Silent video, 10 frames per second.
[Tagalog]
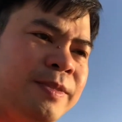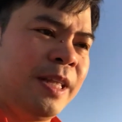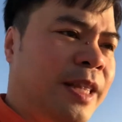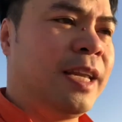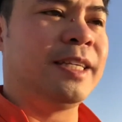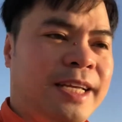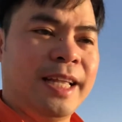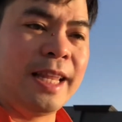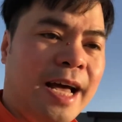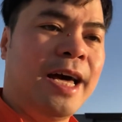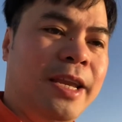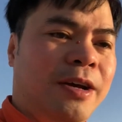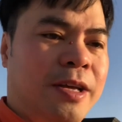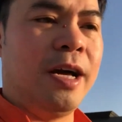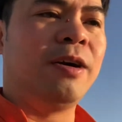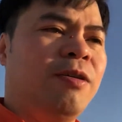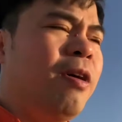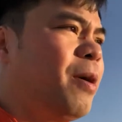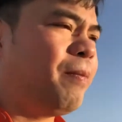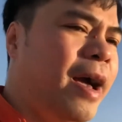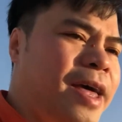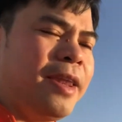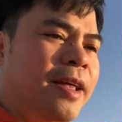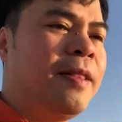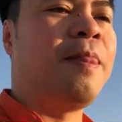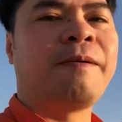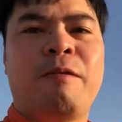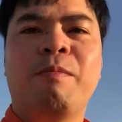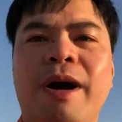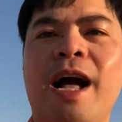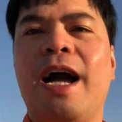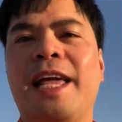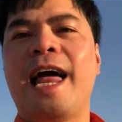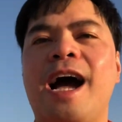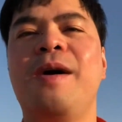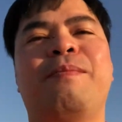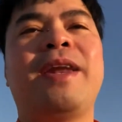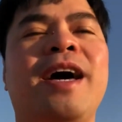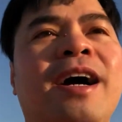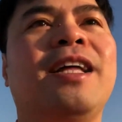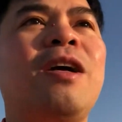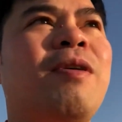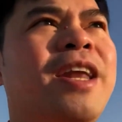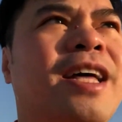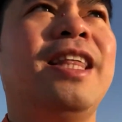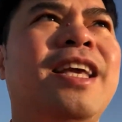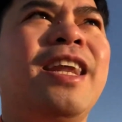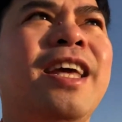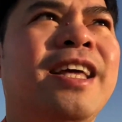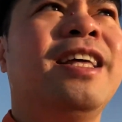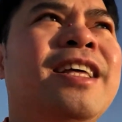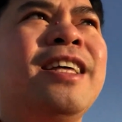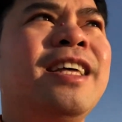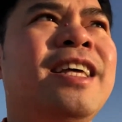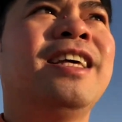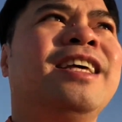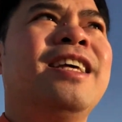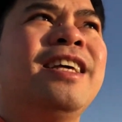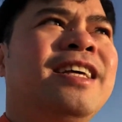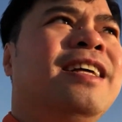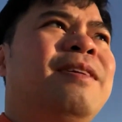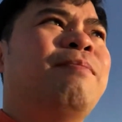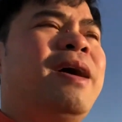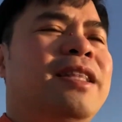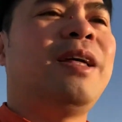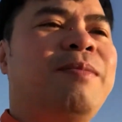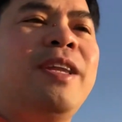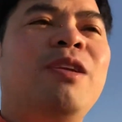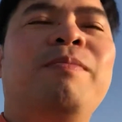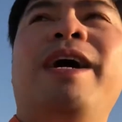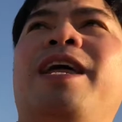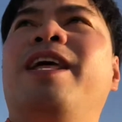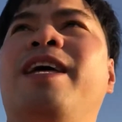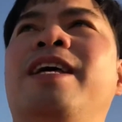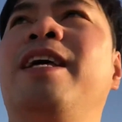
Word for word: tindi na sikat ng araw niya okay pa yan kumbaga kailangan pa ng katawan natin yan eh vitamin ano pa yan eh